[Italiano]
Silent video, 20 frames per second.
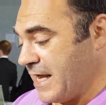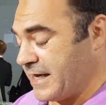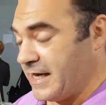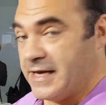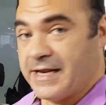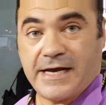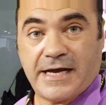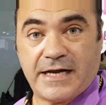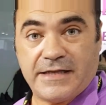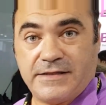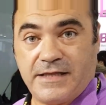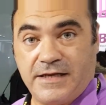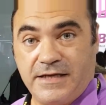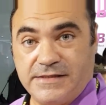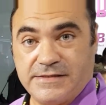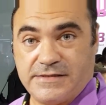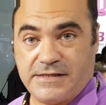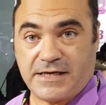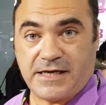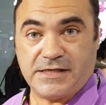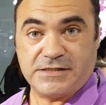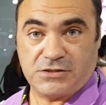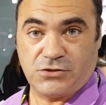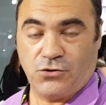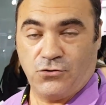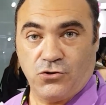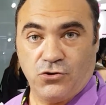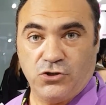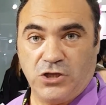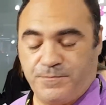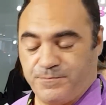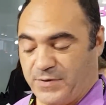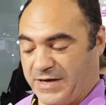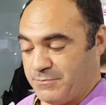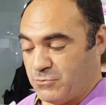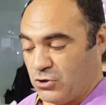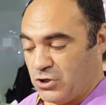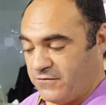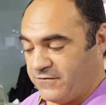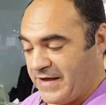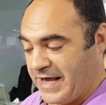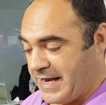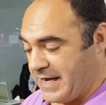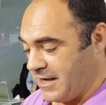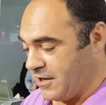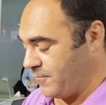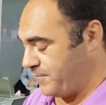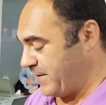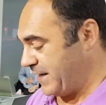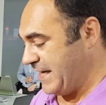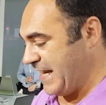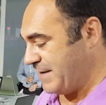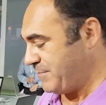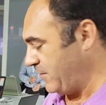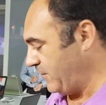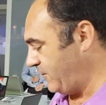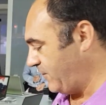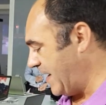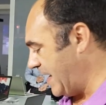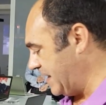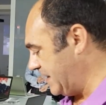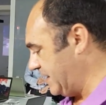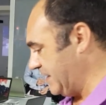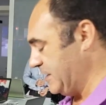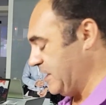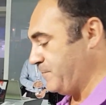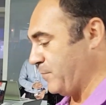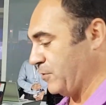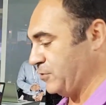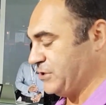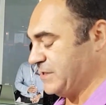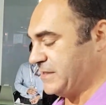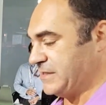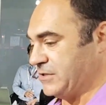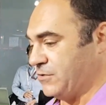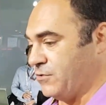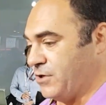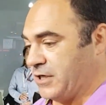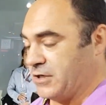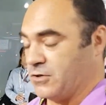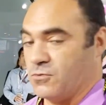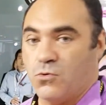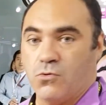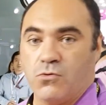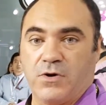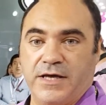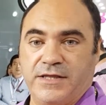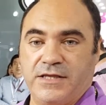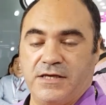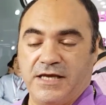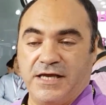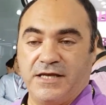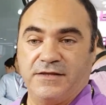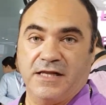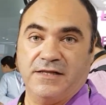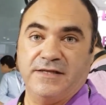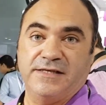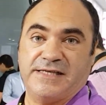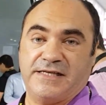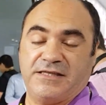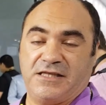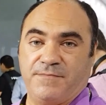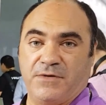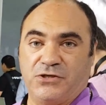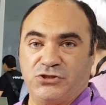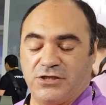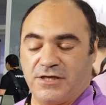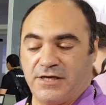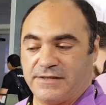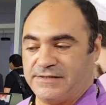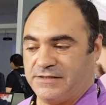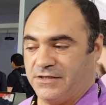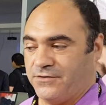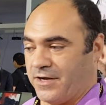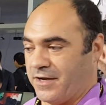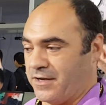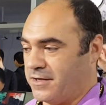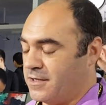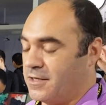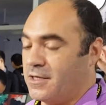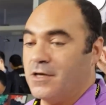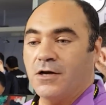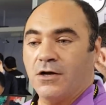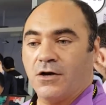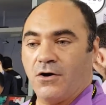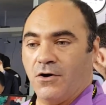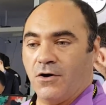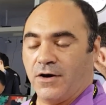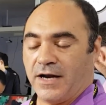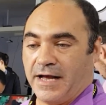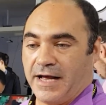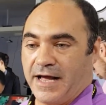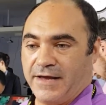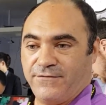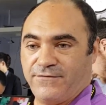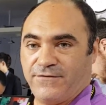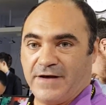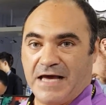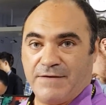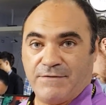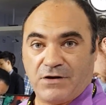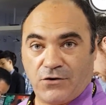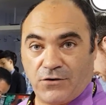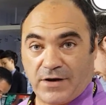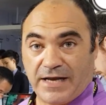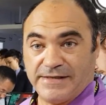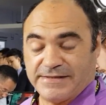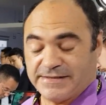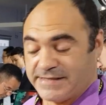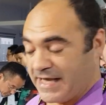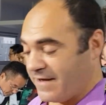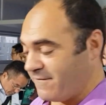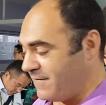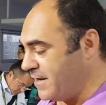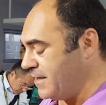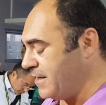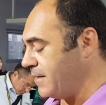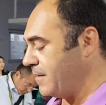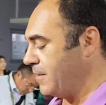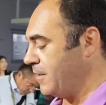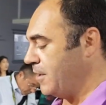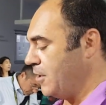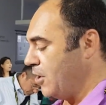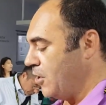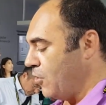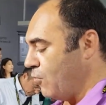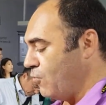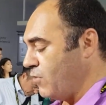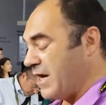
anche le caratteristiche sono di primo livello, parliamo infatti di processori comunque di Intel di settima generazione Core i5 e Core i7,